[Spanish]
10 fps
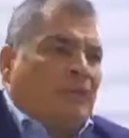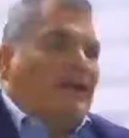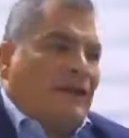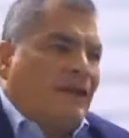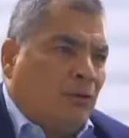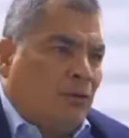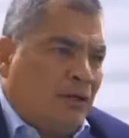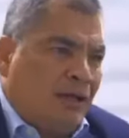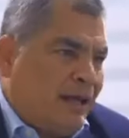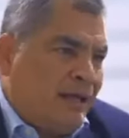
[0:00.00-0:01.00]
rompen récord en
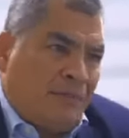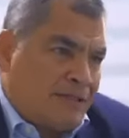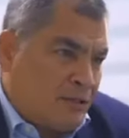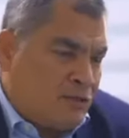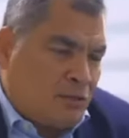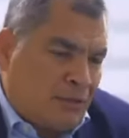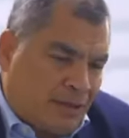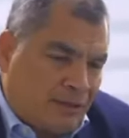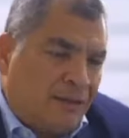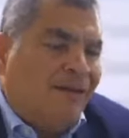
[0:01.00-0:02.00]
utilidades demasiado
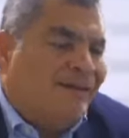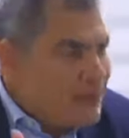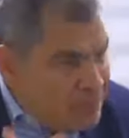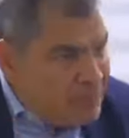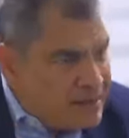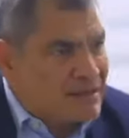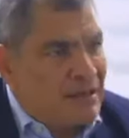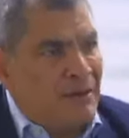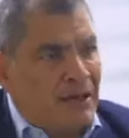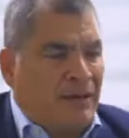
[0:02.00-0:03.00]
insultante. ¿Qué piensa
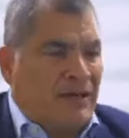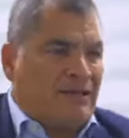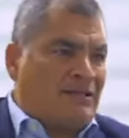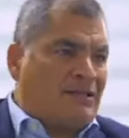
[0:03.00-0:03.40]
hacer para cambiar